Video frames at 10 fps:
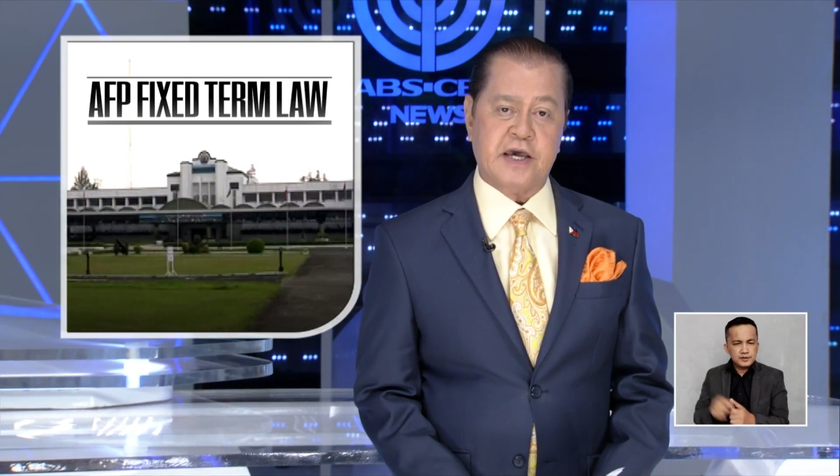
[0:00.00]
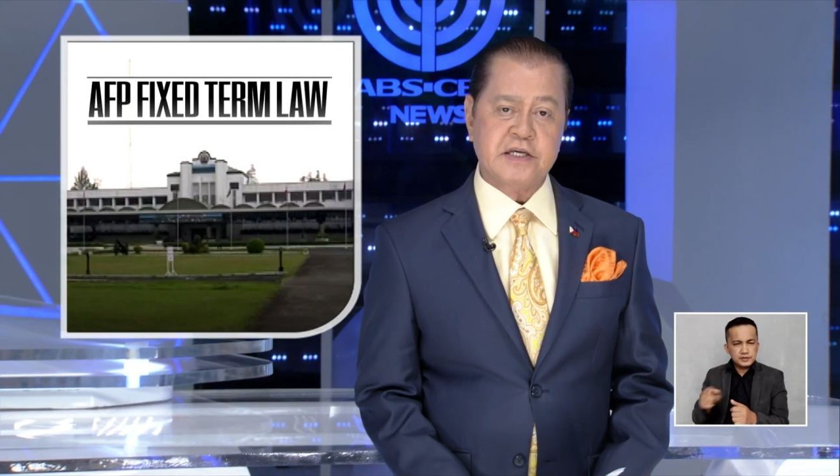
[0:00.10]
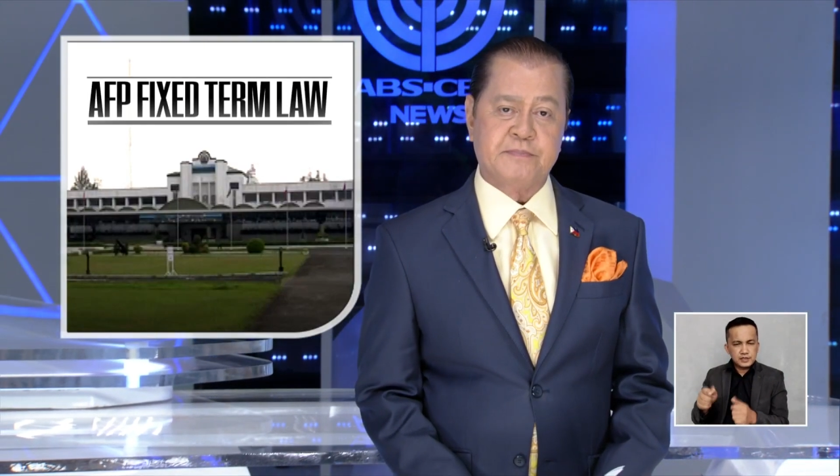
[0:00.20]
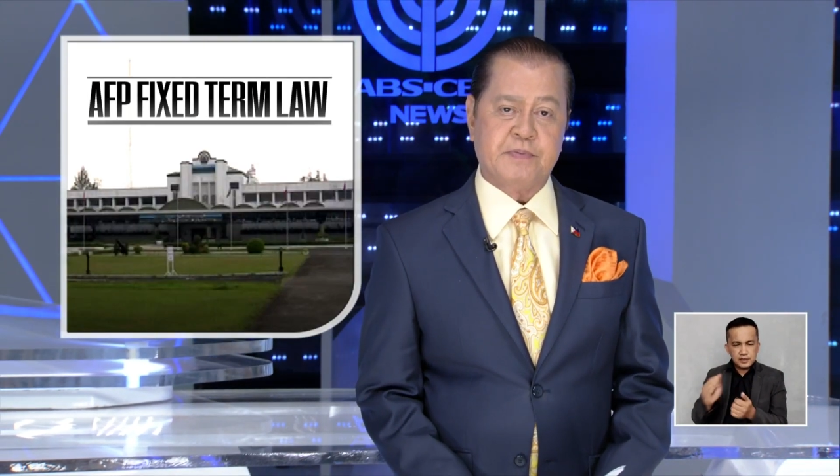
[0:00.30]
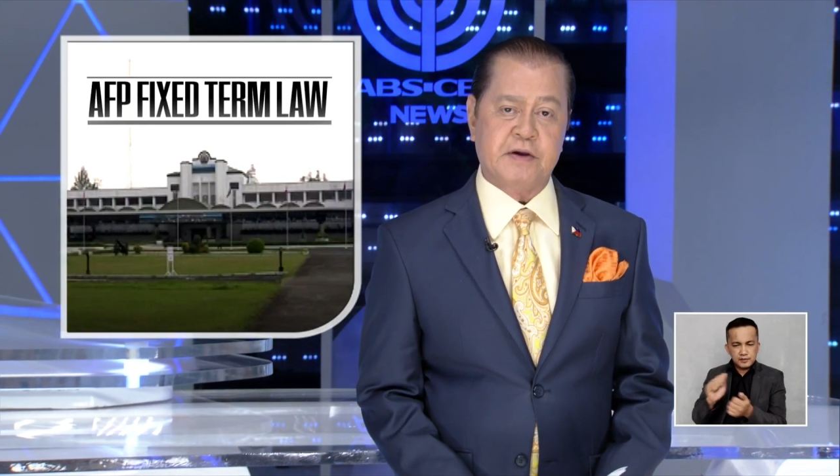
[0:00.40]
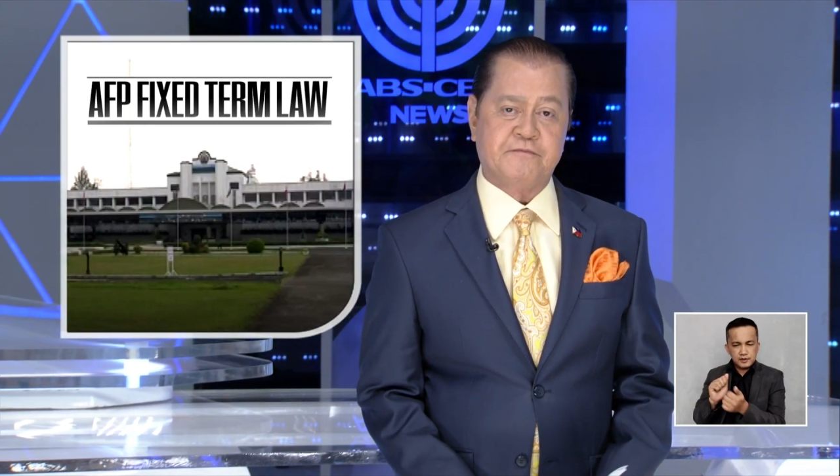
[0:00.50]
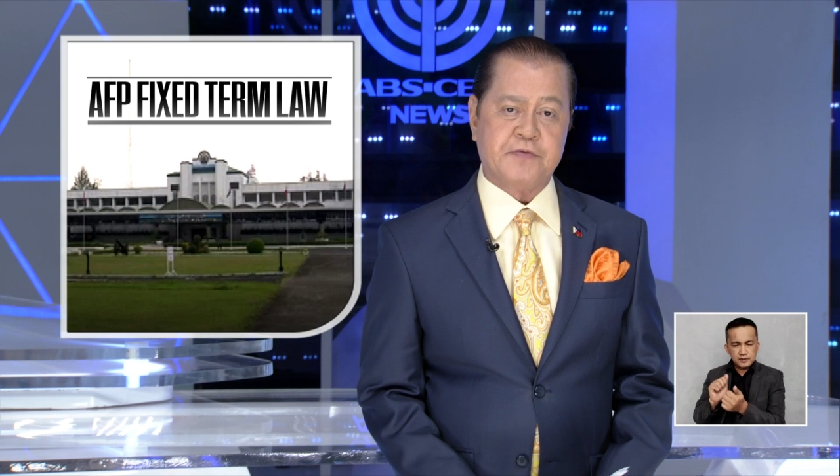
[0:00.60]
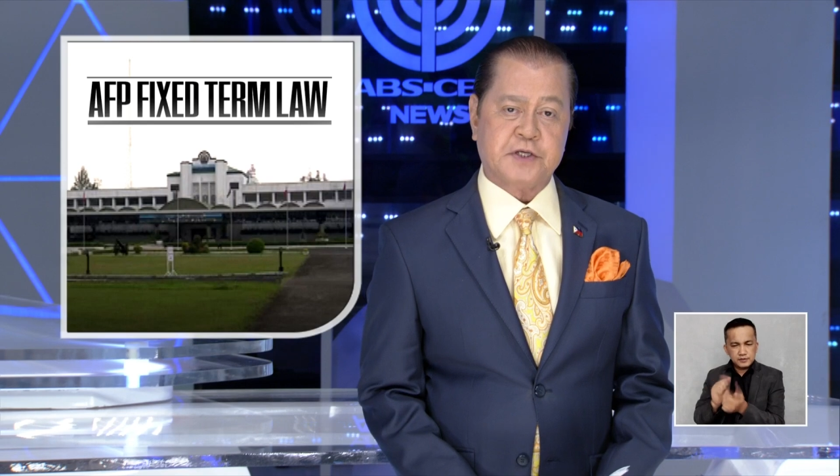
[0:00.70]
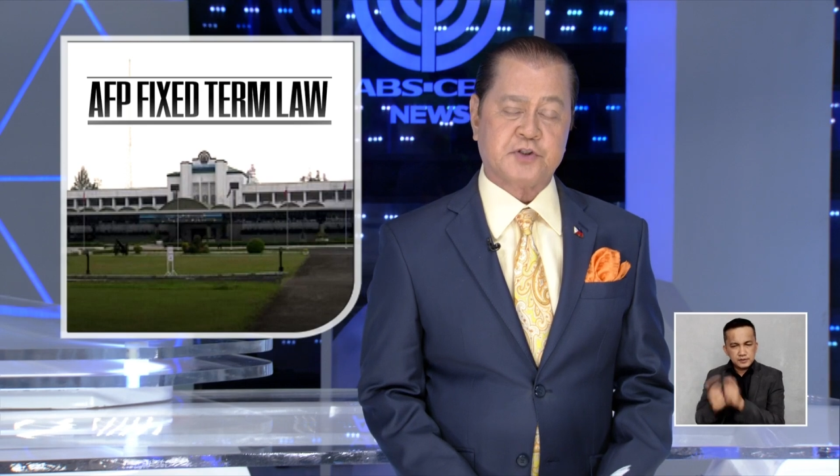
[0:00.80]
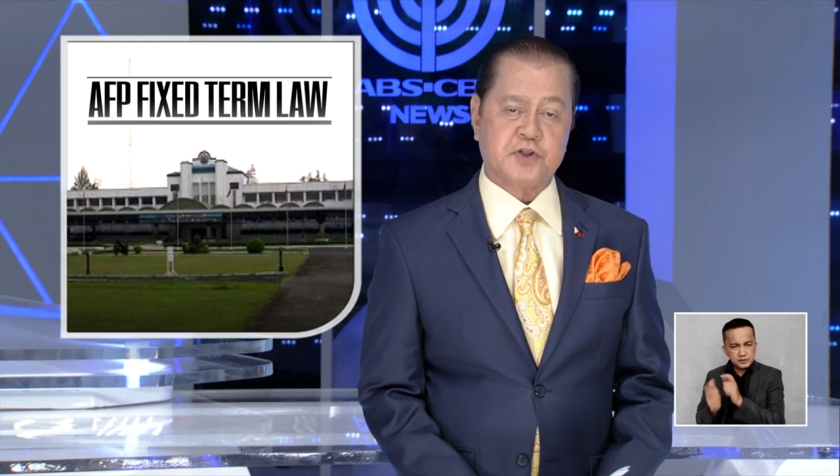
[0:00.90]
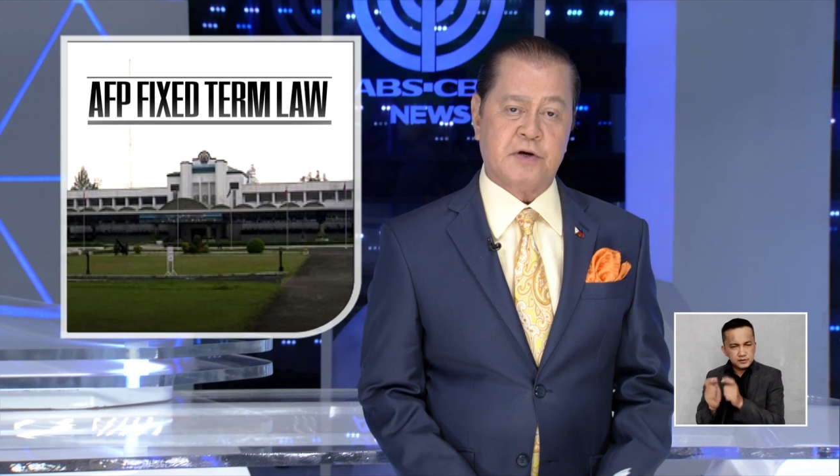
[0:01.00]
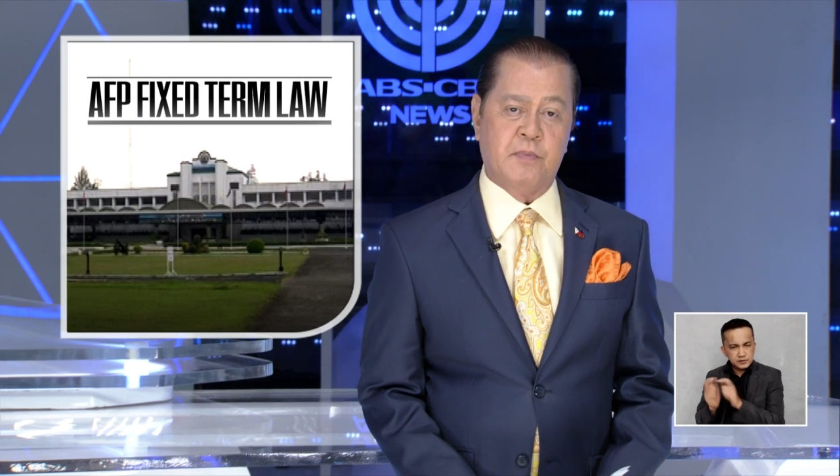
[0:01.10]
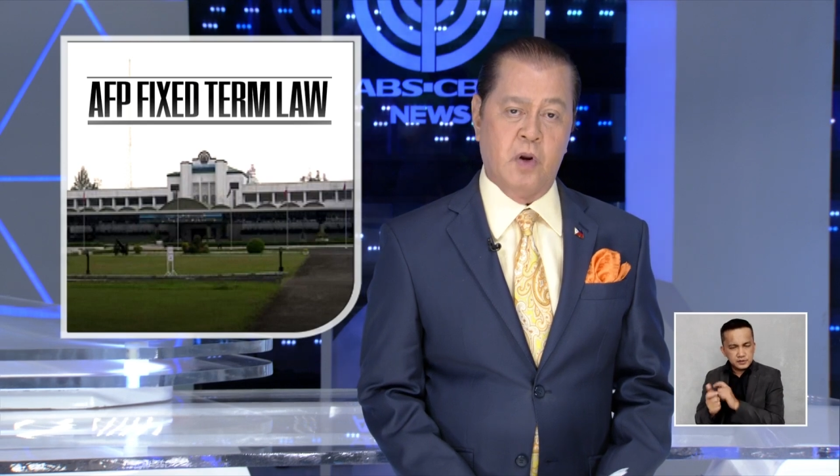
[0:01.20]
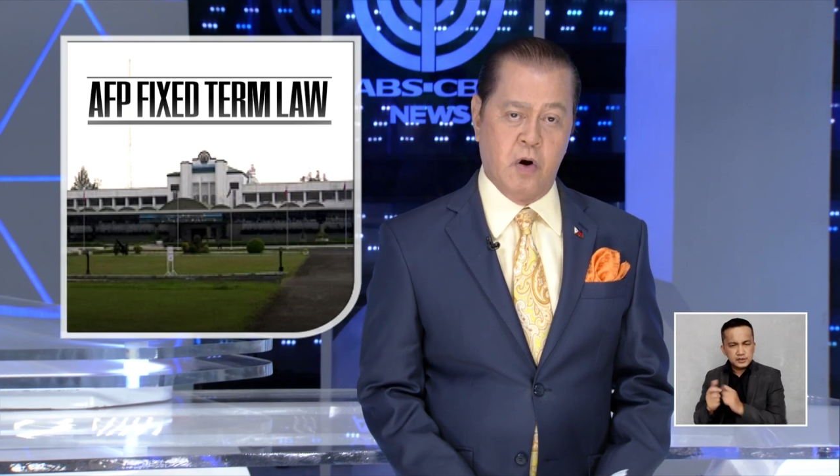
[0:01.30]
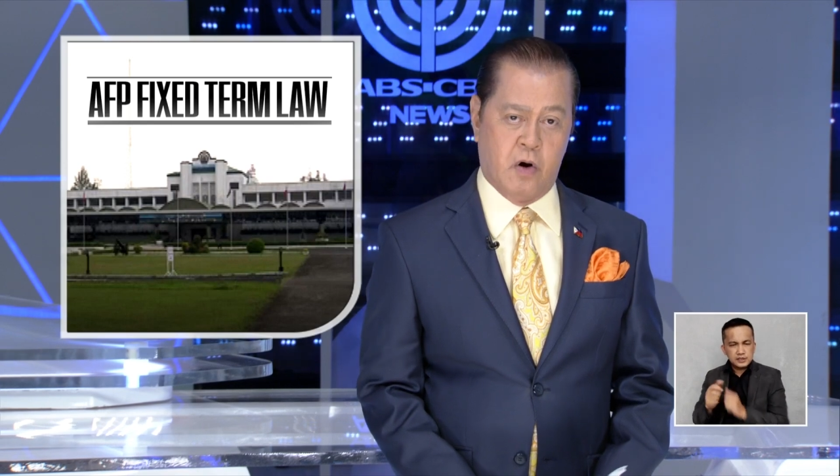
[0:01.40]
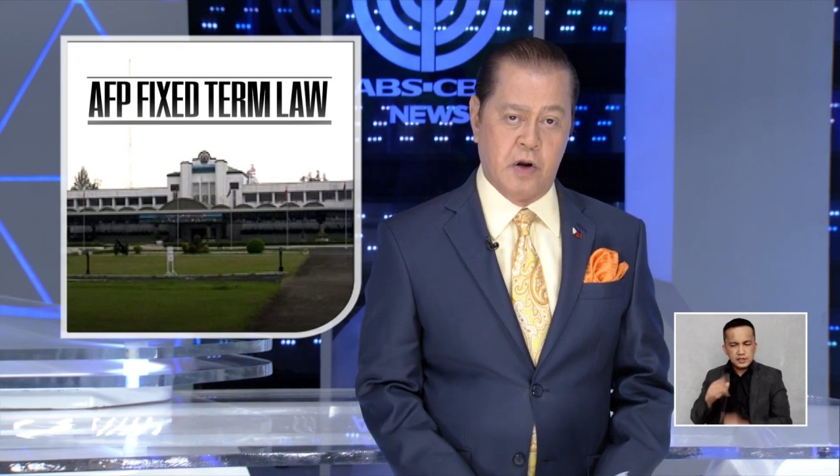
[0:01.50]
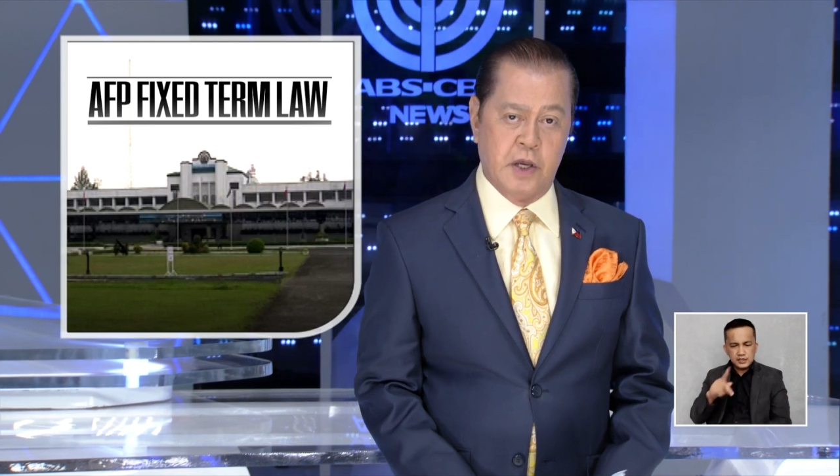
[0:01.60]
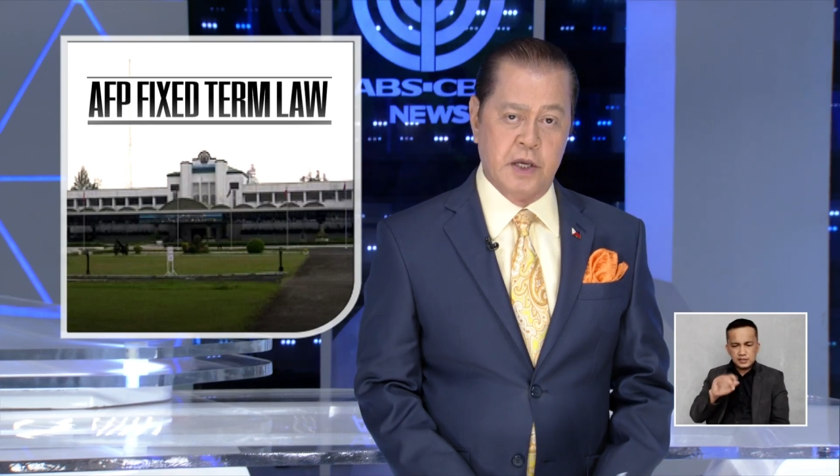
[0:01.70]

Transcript: AFP Fixed Term Law.